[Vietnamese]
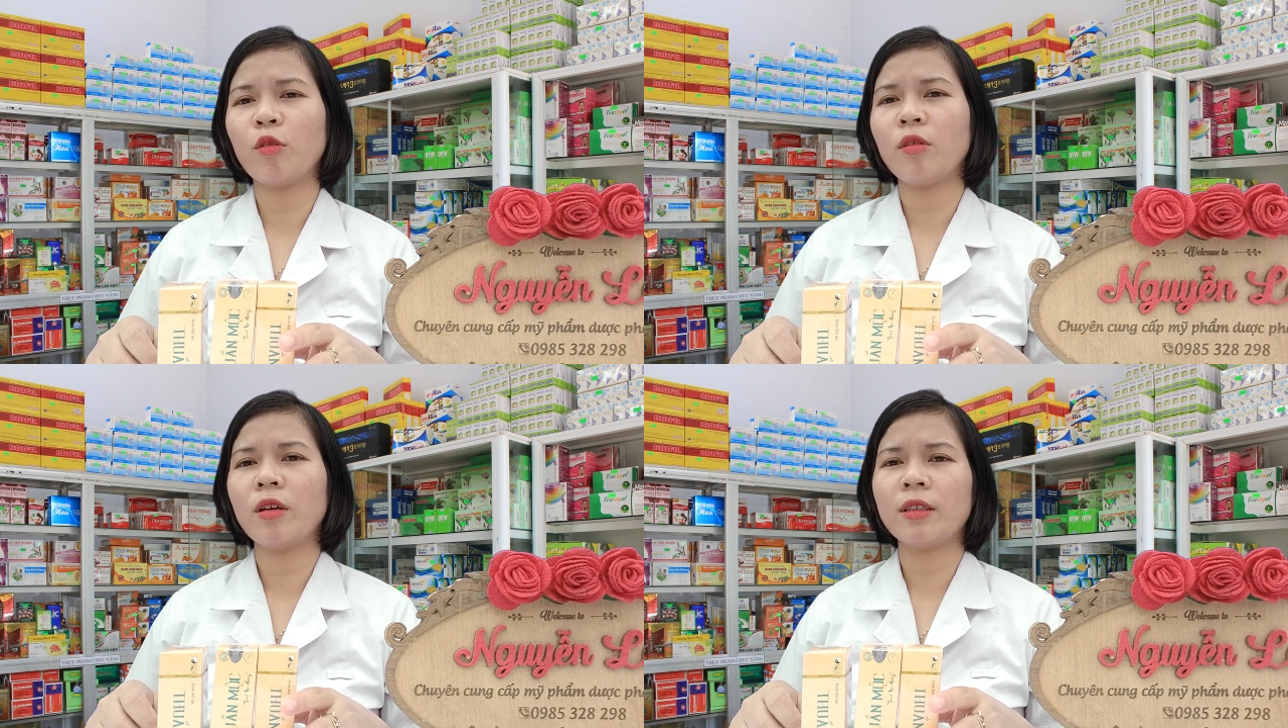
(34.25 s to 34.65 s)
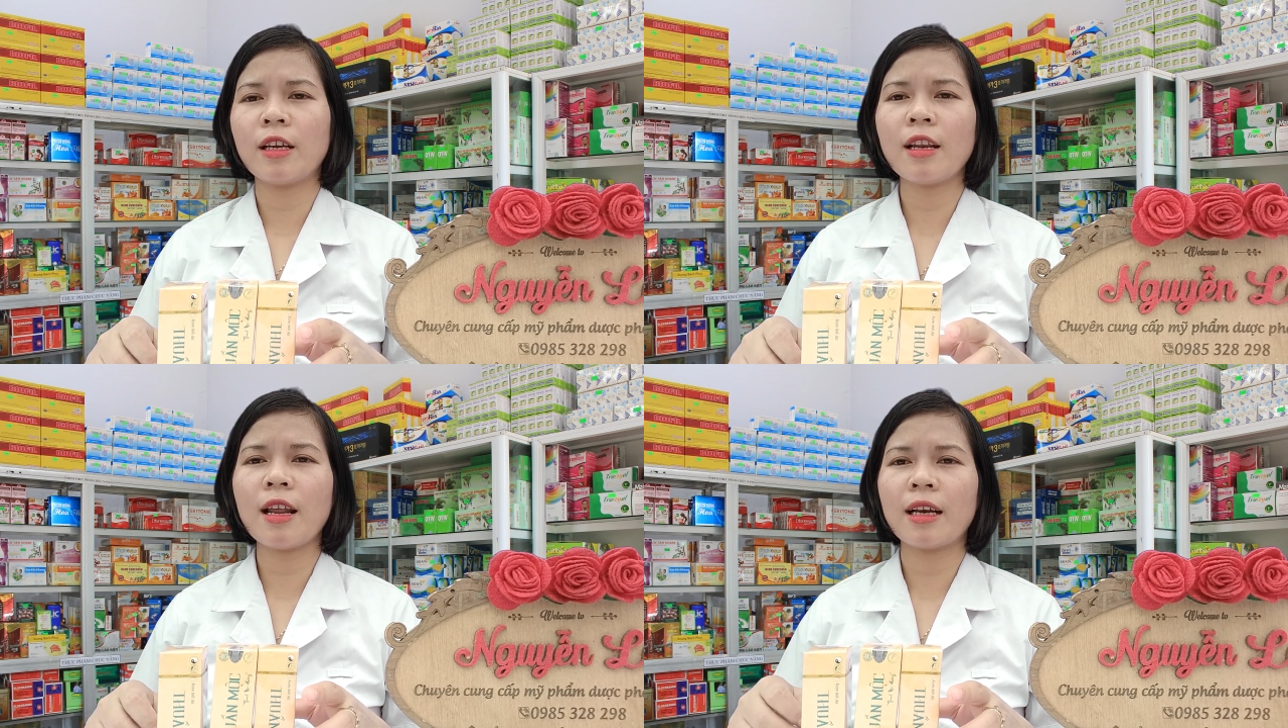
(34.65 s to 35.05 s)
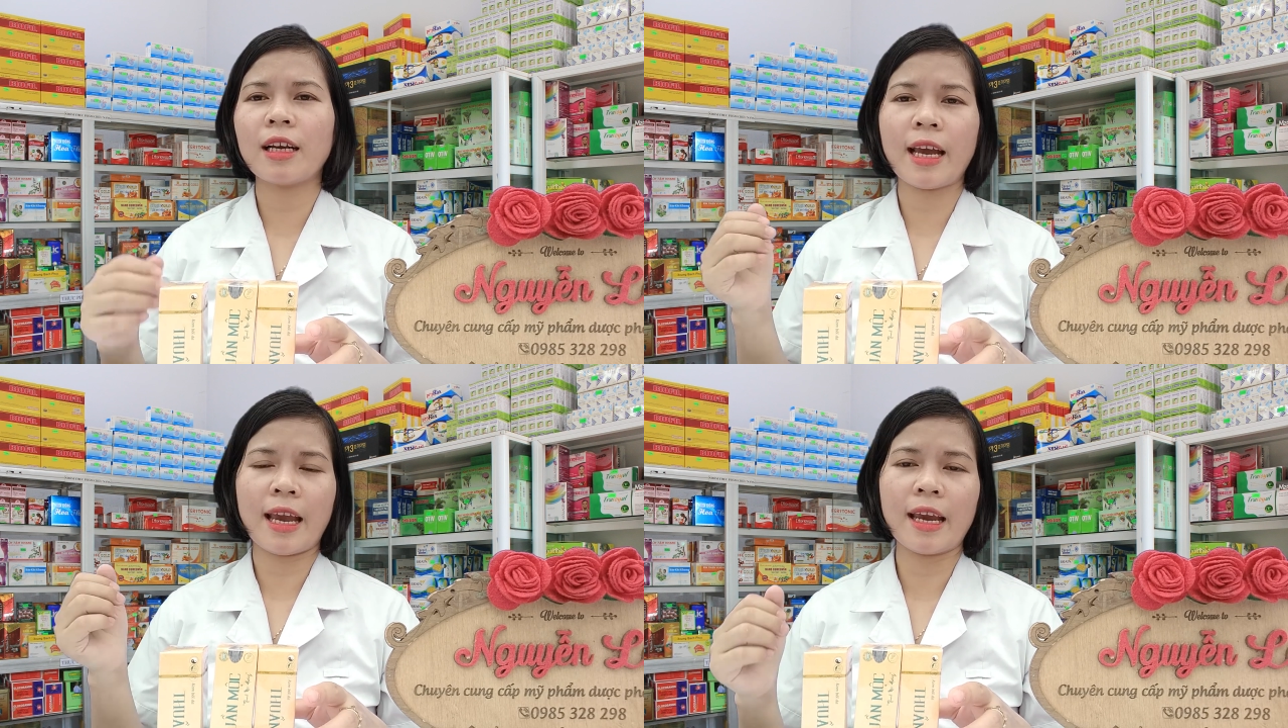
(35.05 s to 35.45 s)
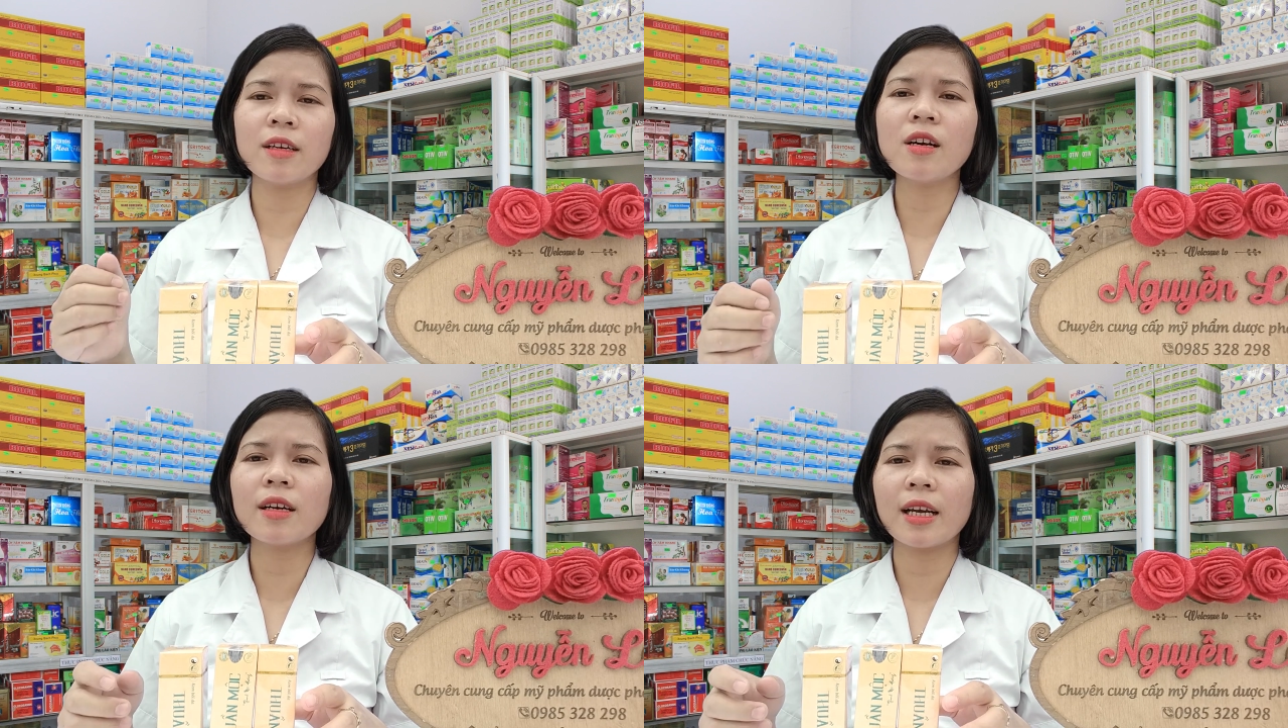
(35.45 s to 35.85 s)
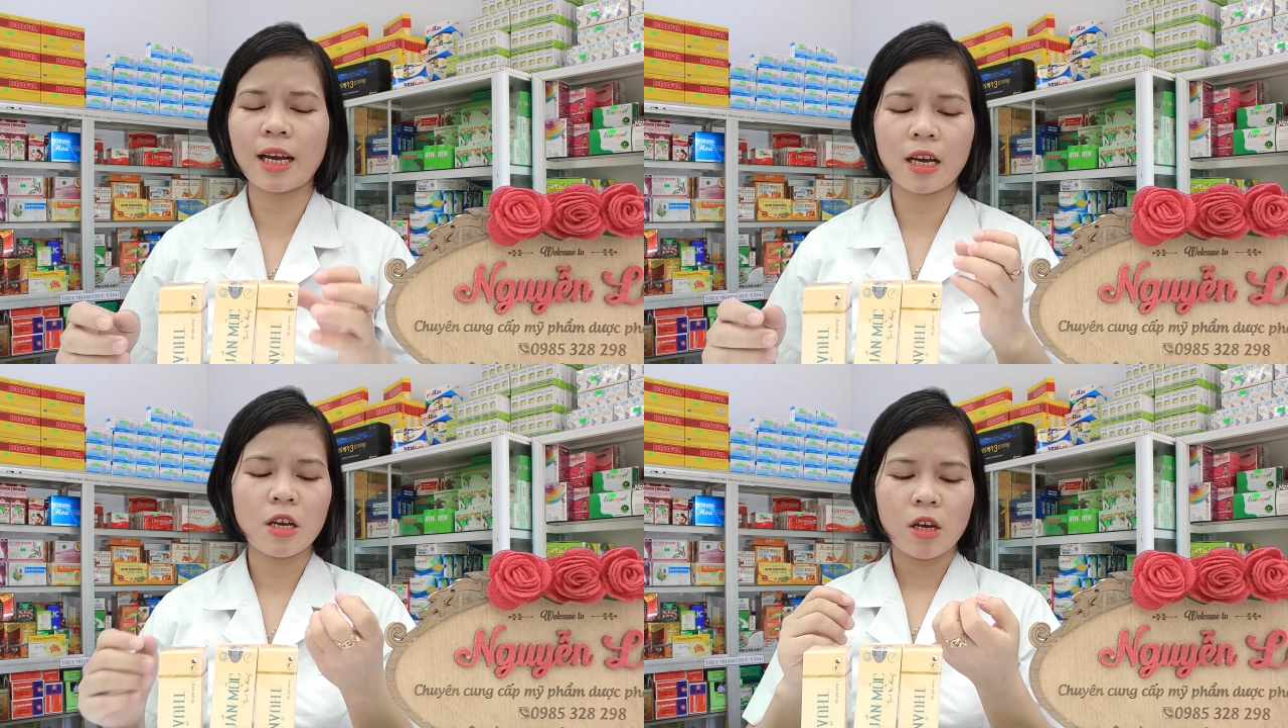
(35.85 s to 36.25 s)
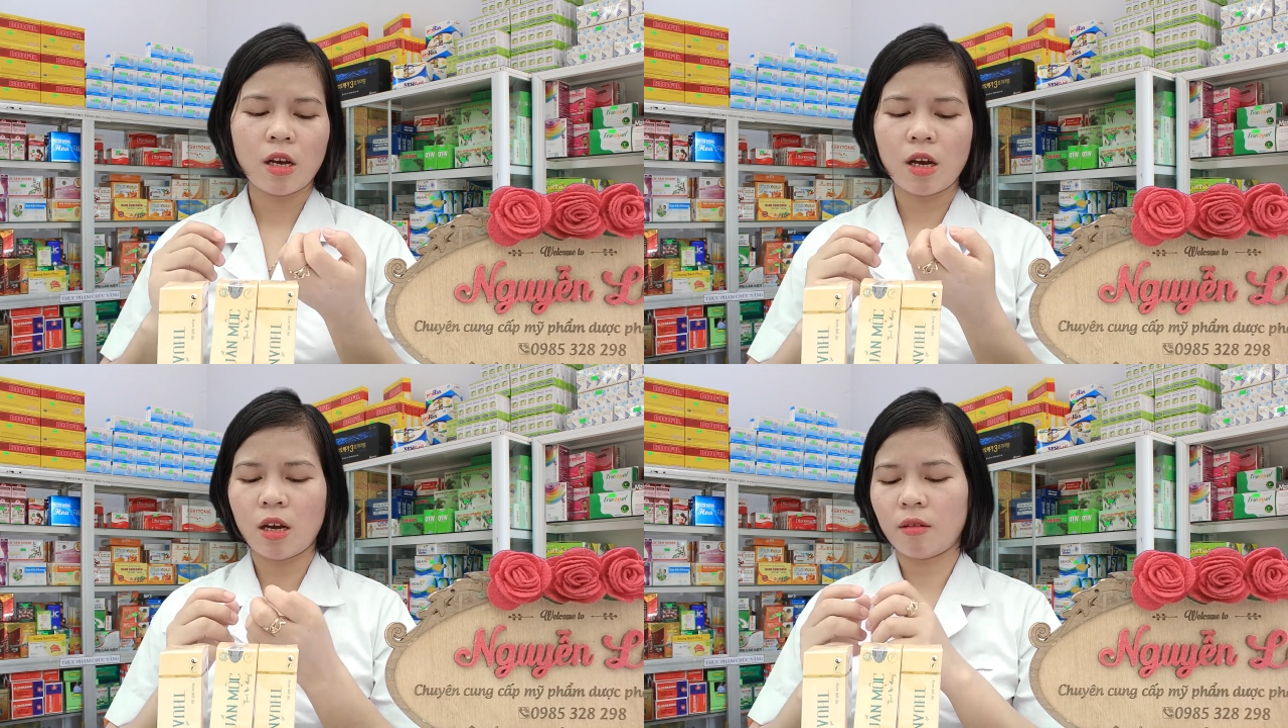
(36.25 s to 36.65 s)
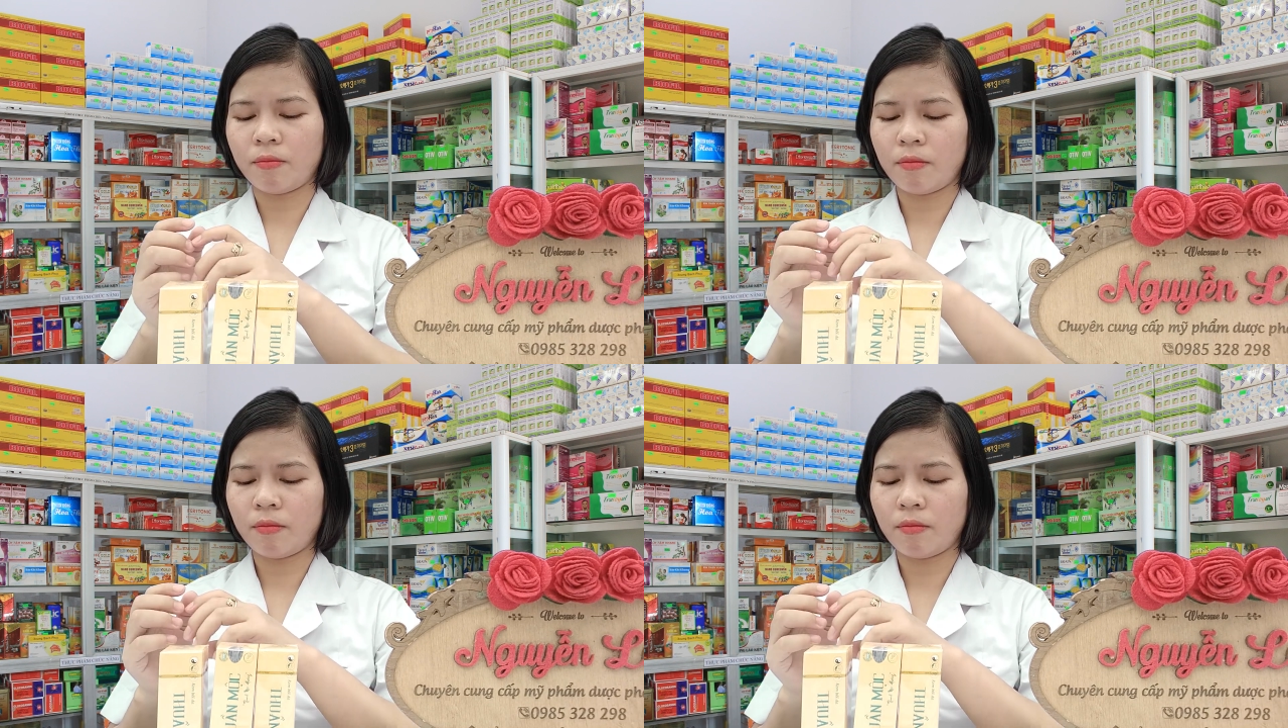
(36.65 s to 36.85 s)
người thấy là ghẻ nước hay là à,